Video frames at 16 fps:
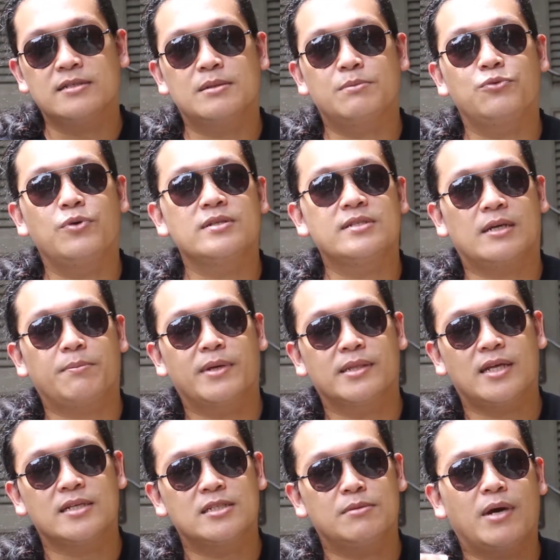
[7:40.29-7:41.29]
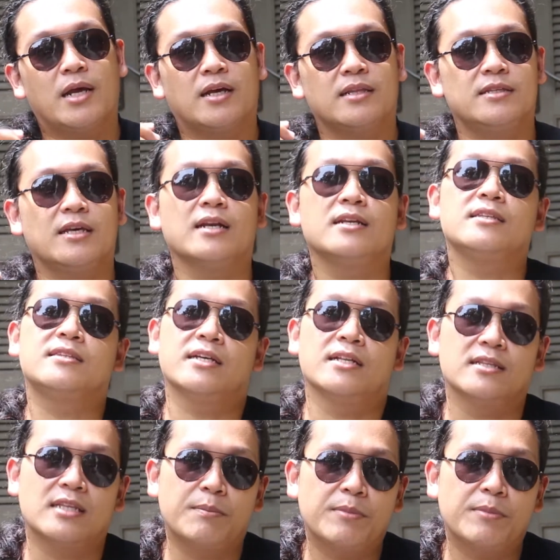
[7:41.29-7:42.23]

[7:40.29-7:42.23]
sebuah segmentasi market yang detail,